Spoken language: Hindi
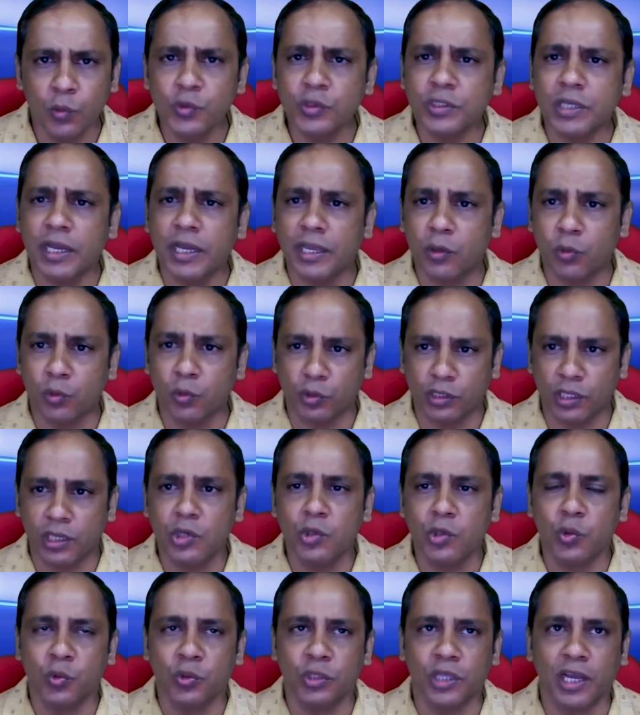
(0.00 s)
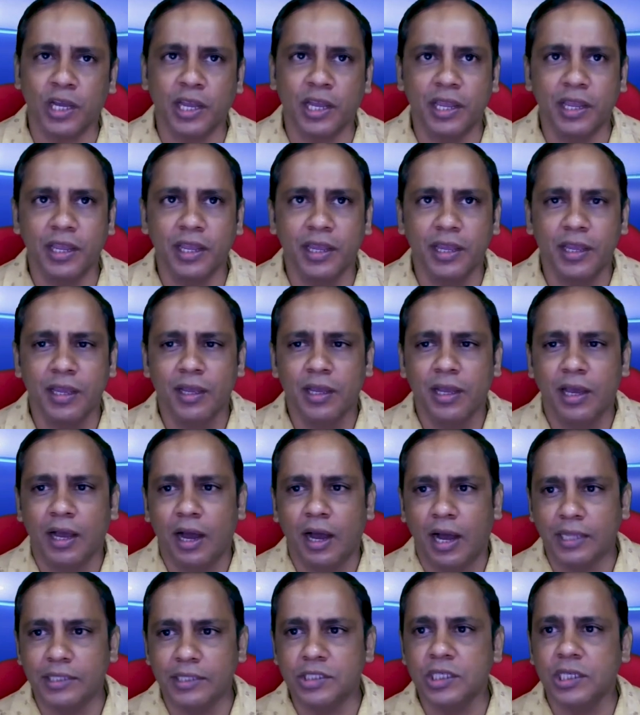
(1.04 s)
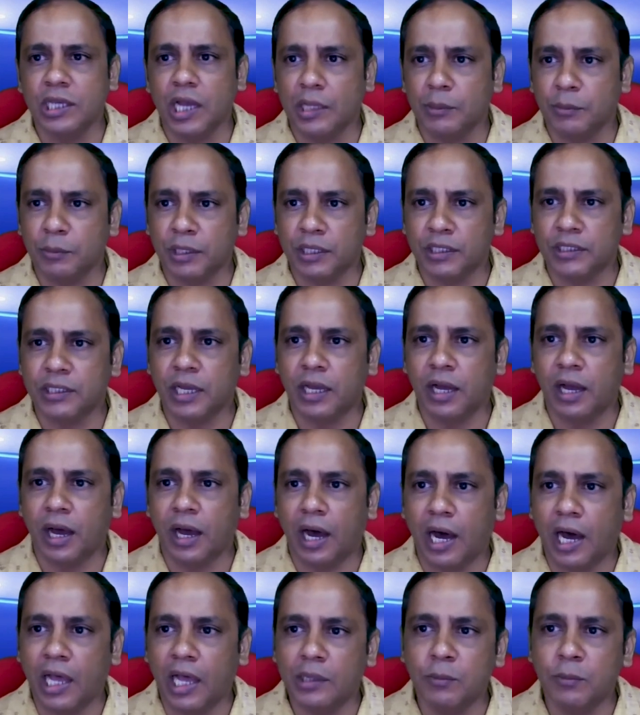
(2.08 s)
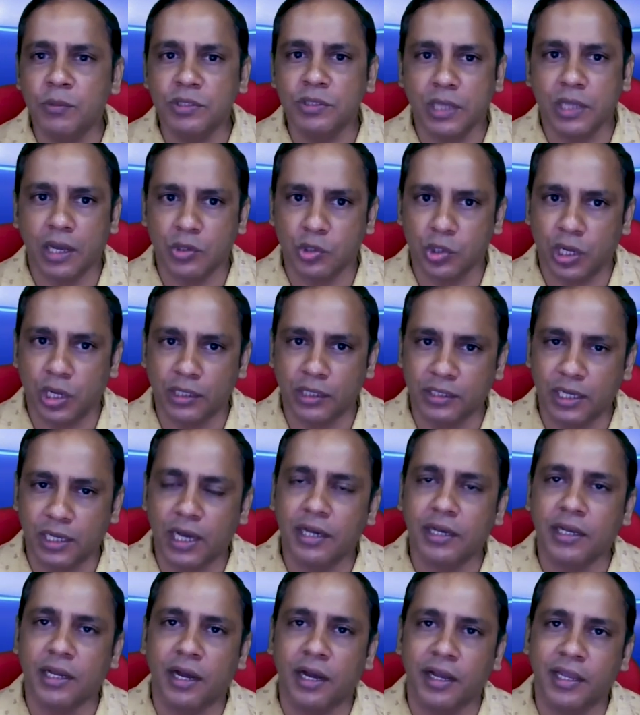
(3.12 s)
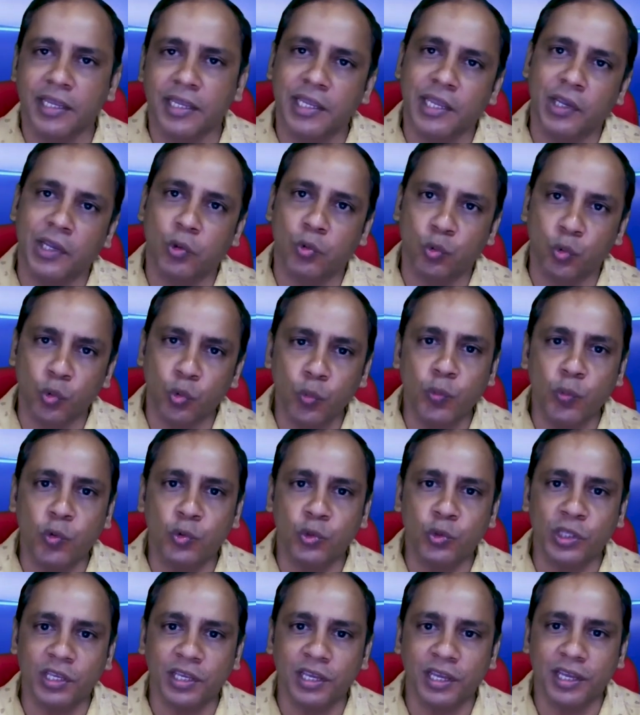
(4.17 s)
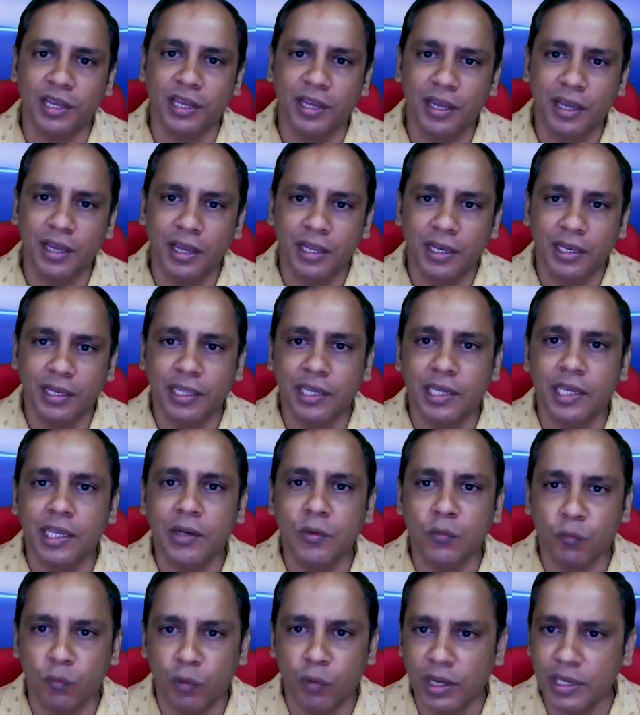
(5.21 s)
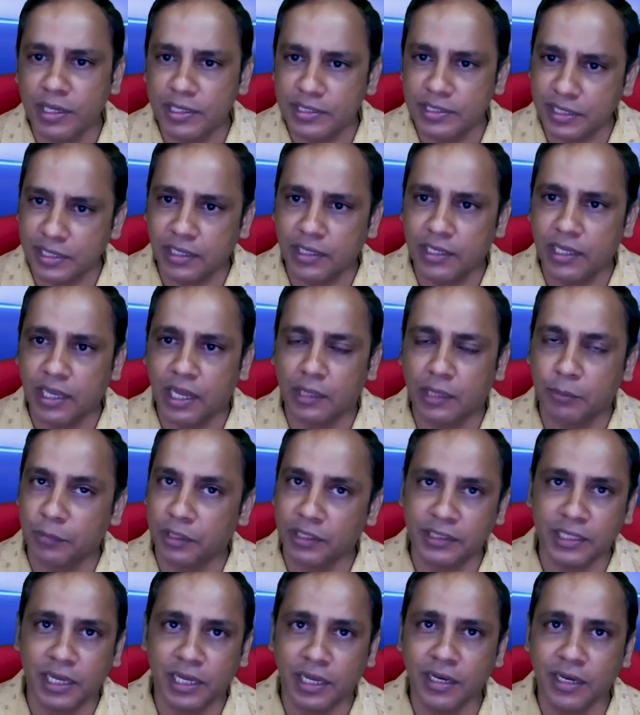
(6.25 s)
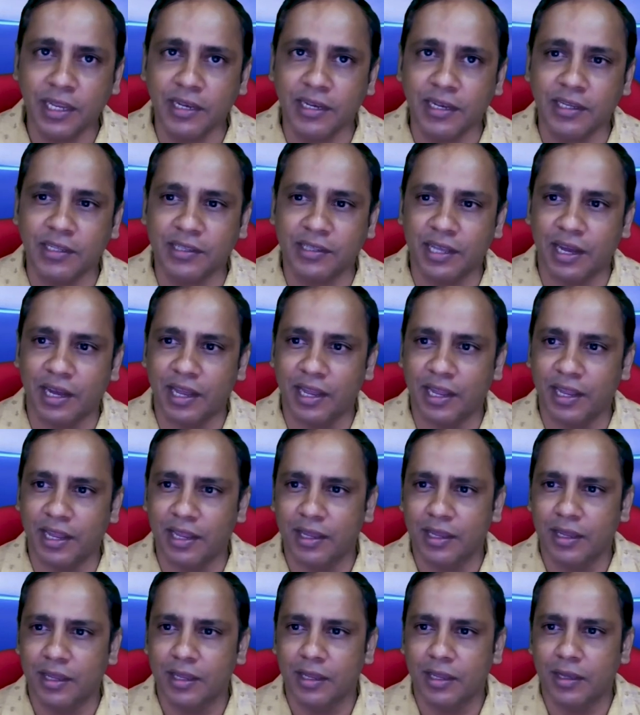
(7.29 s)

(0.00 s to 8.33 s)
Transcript: उसका एक उद्देश्य होता है अच्छी आत्मकथा आत्म साक्षात्कार का ही एक रूप होती है लेकिन वह इसके लिए आत्मकथा नहीं लिखता है